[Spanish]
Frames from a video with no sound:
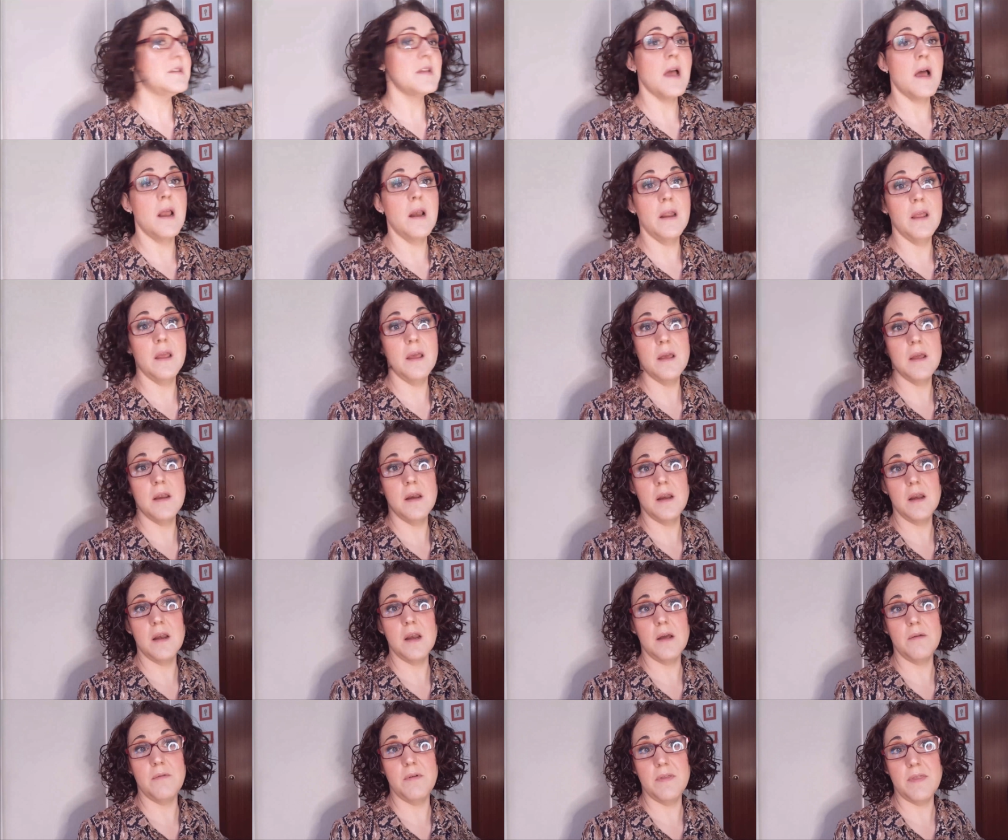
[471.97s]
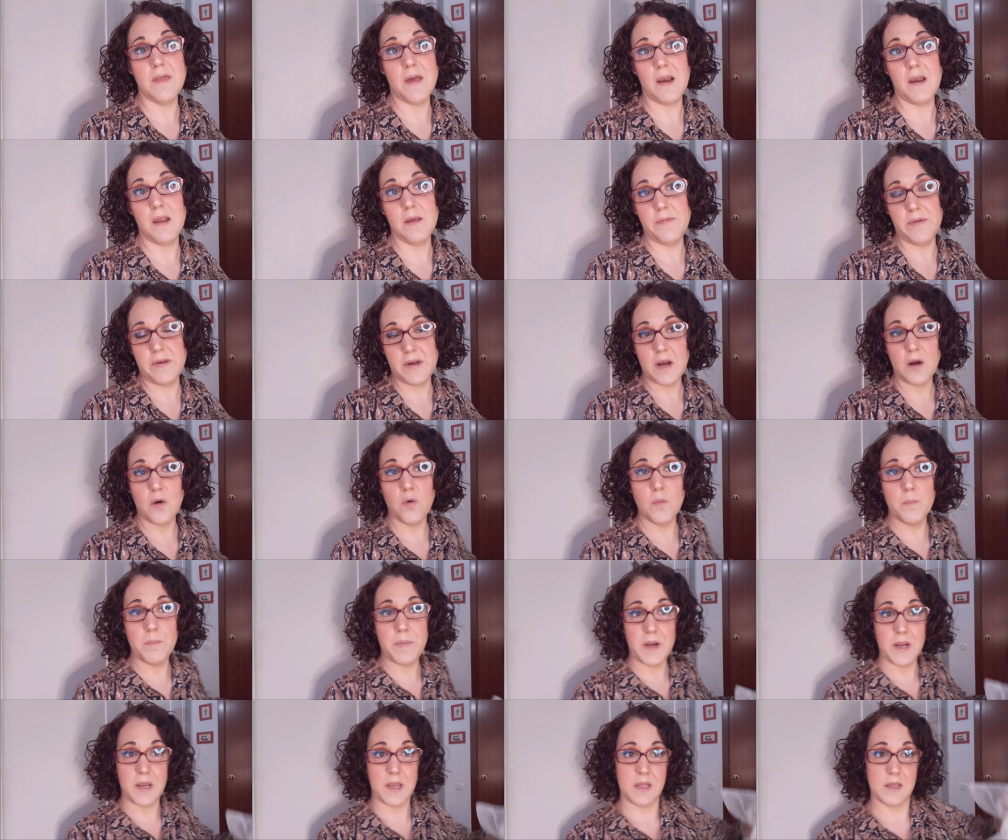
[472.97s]
si alguien en Navidad le viene algún
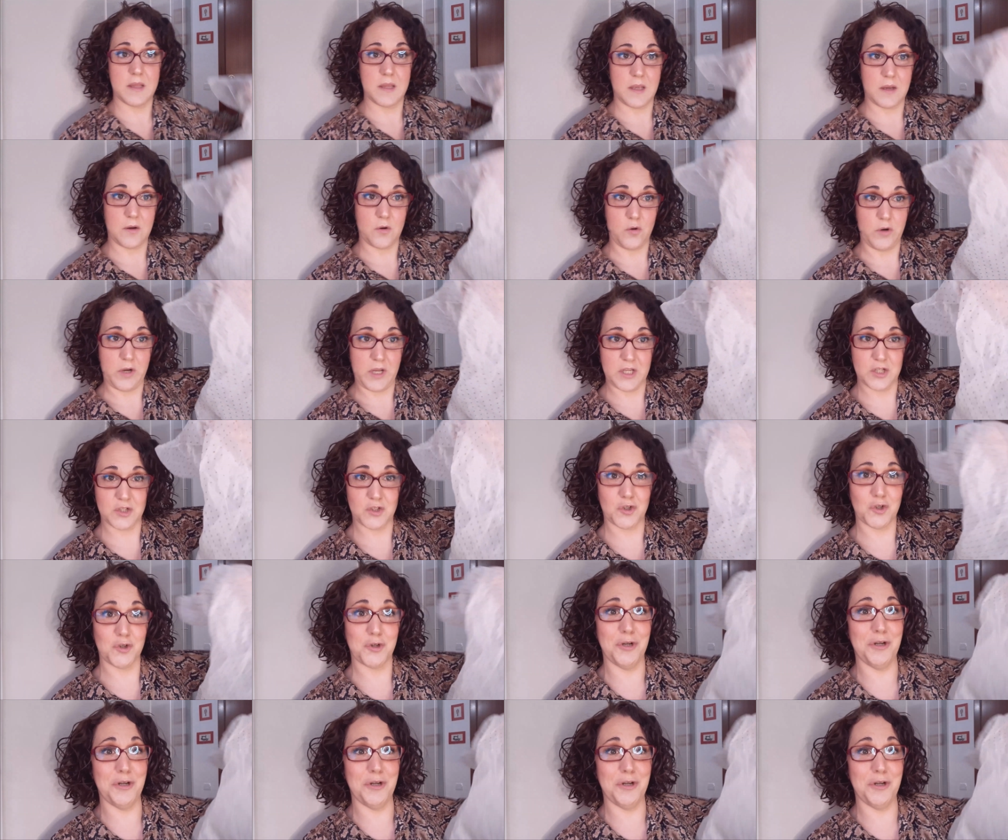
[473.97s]
paquete con esto,